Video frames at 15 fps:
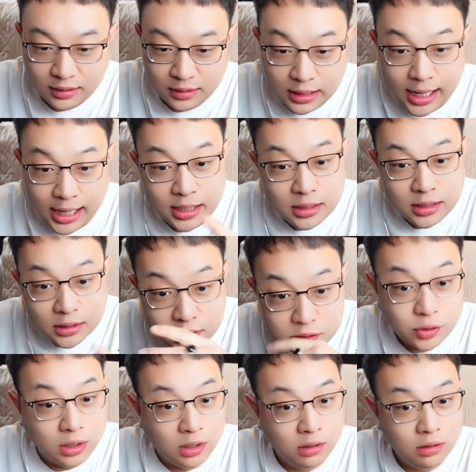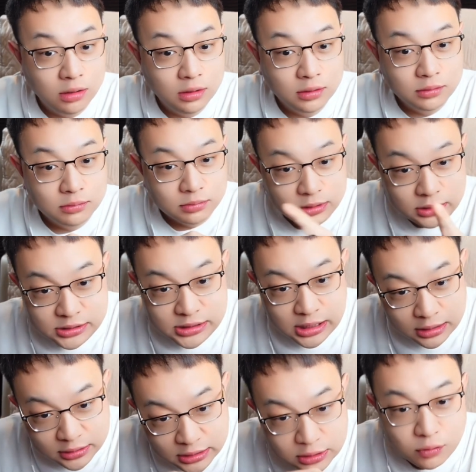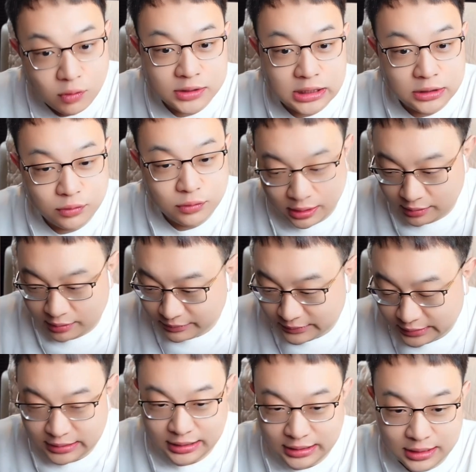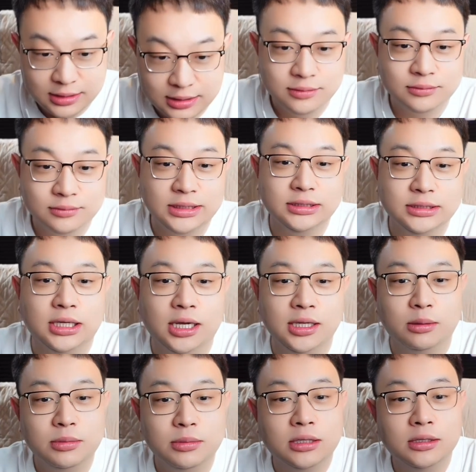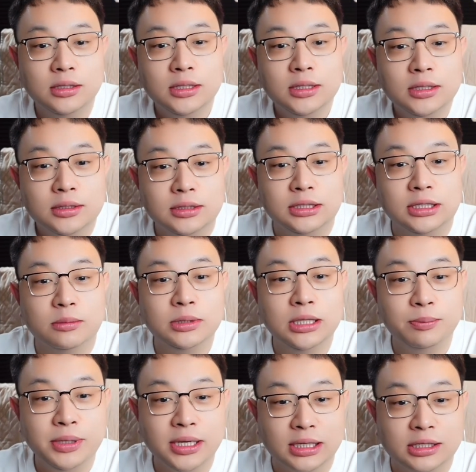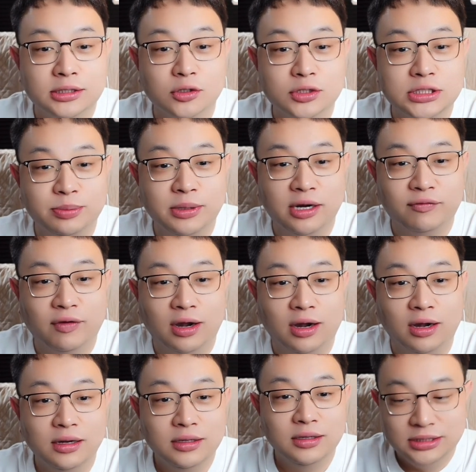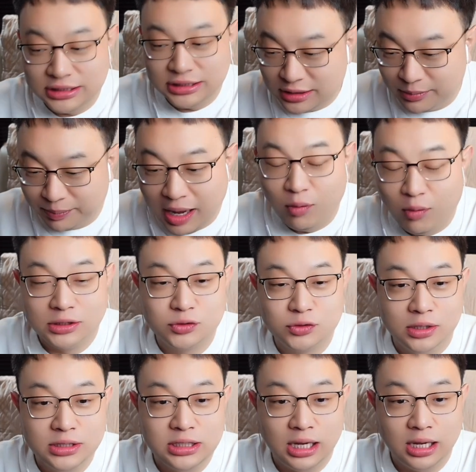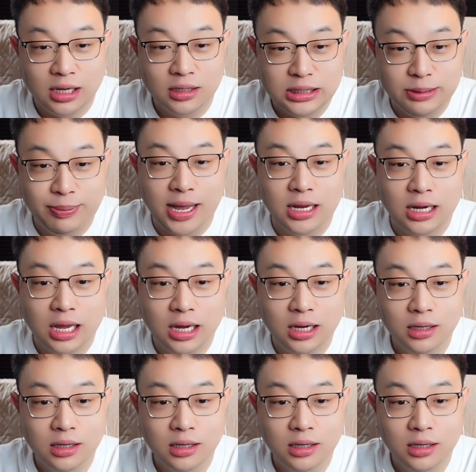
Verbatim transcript: 哎，碎龙，你既然听过这一段，你你看能不能？你能不能别搁那？哪个国家没有这种怕我说你？你怕了？全